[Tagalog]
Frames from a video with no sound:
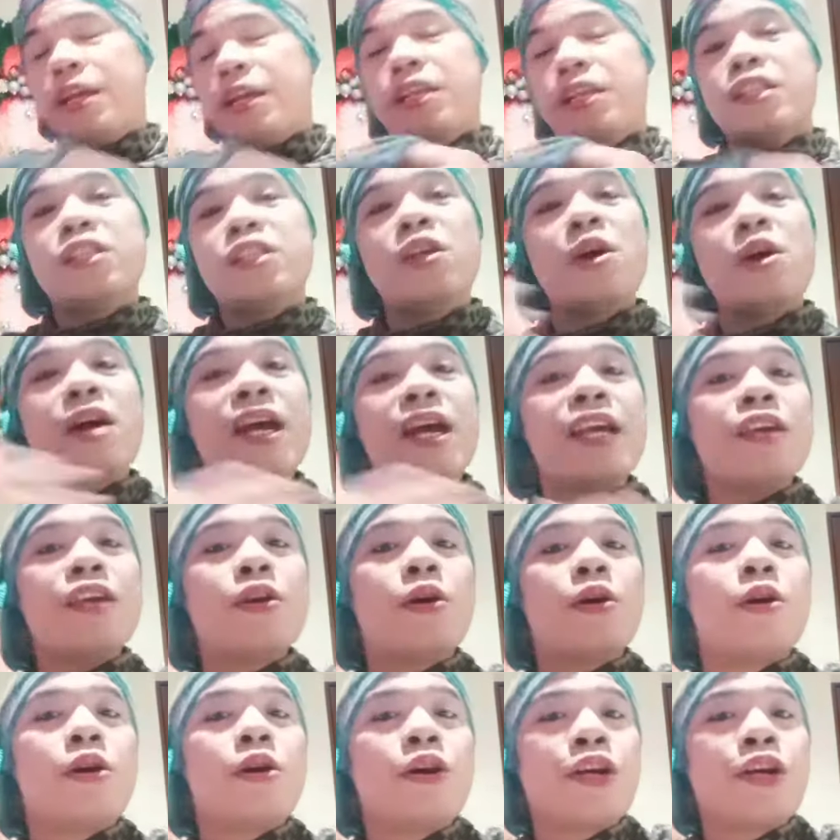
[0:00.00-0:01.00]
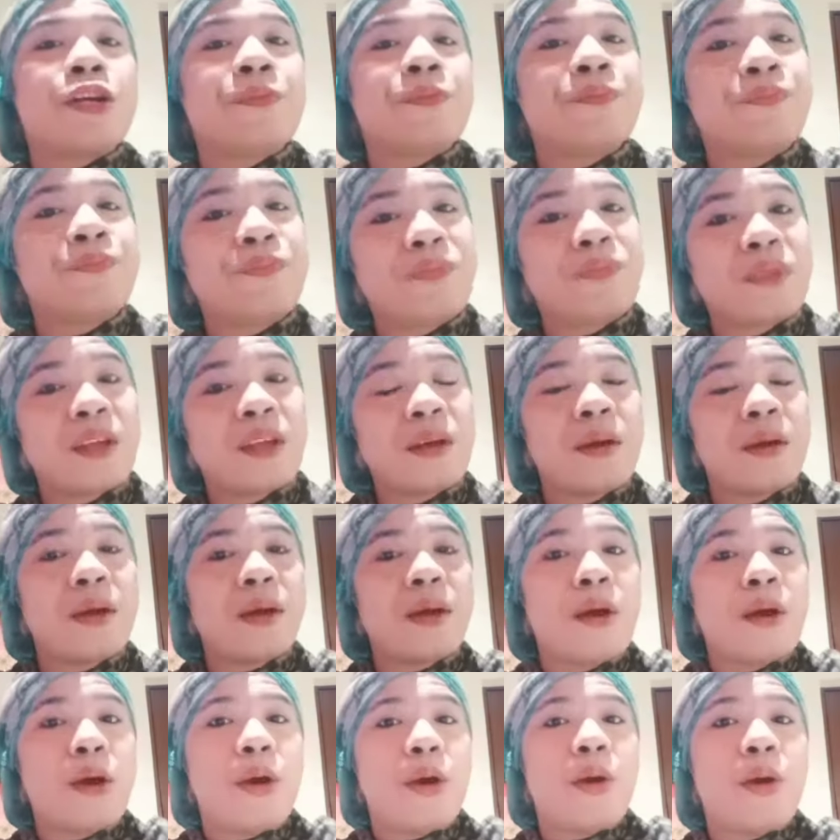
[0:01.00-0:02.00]
So ngayon,
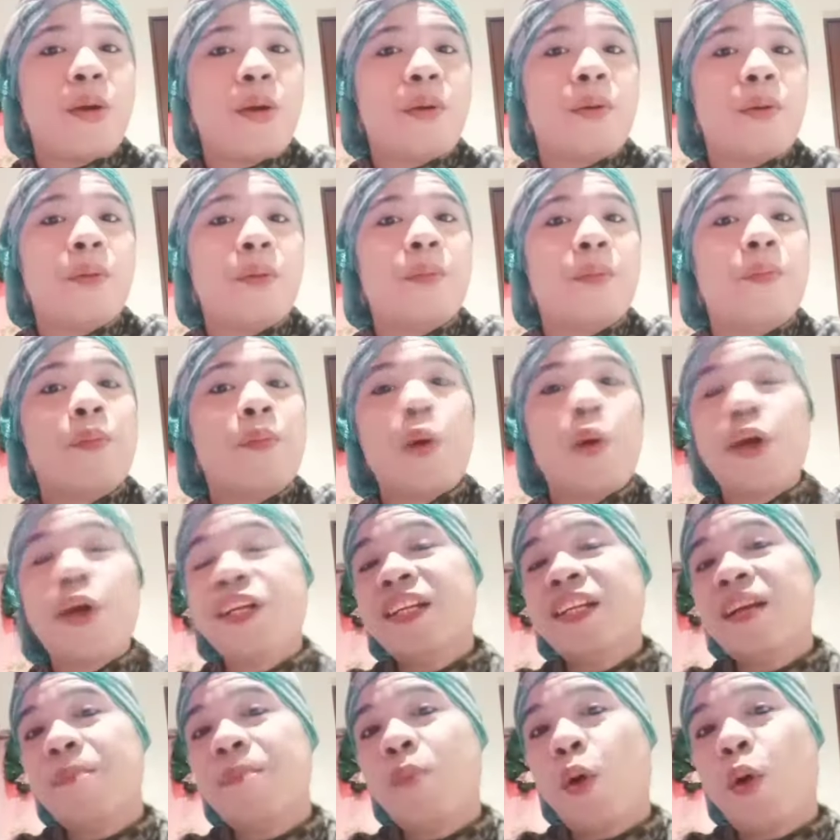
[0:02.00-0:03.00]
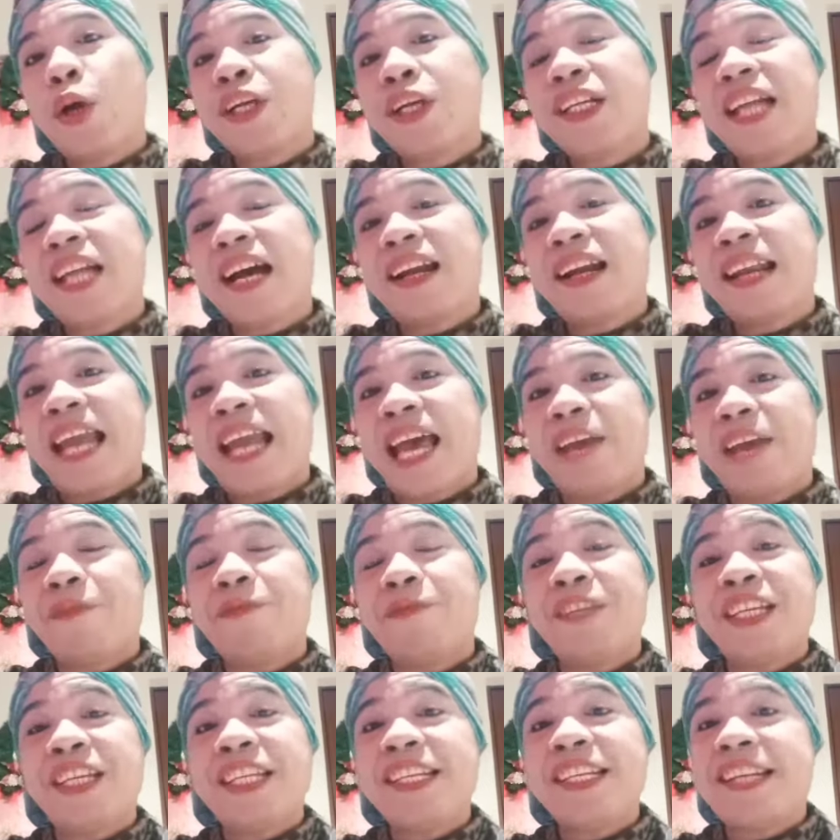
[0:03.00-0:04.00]
bored na bored ng life
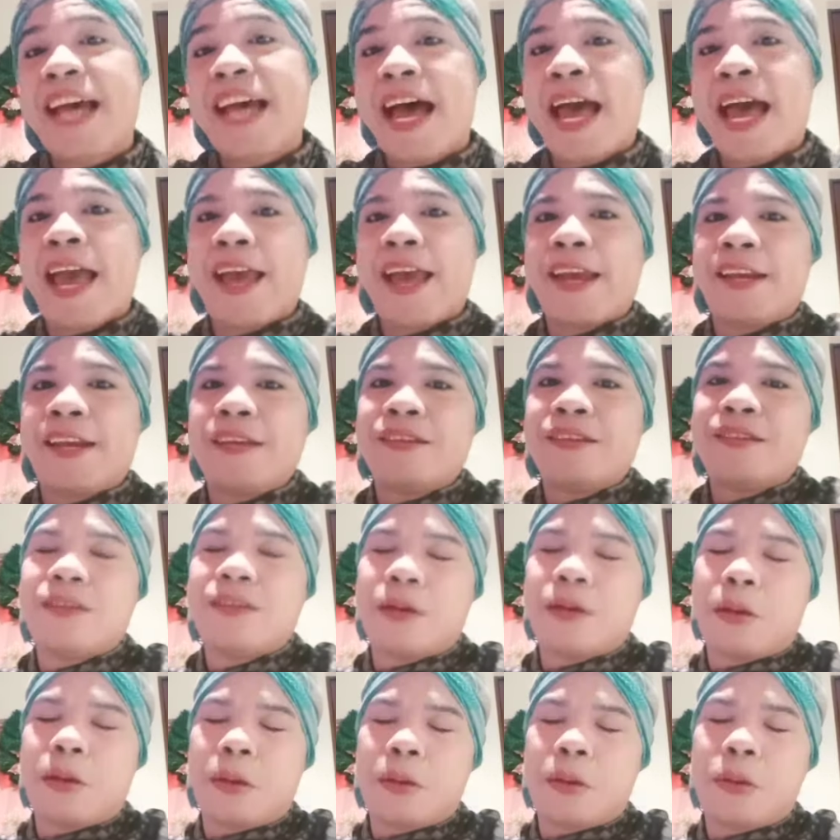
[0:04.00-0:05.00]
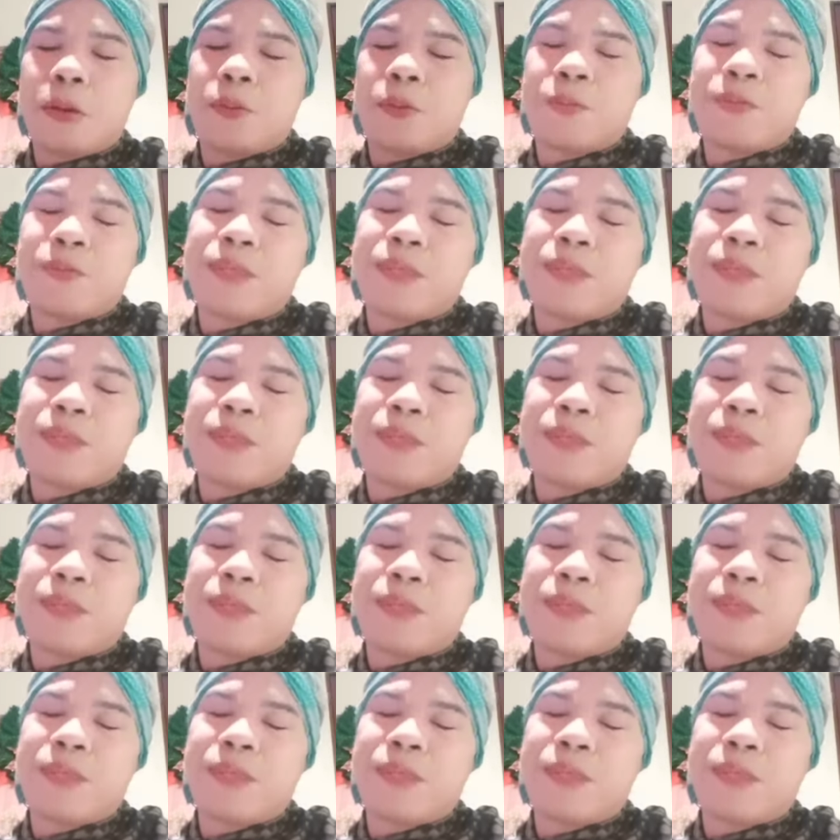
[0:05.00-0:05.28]
ni Inday. So,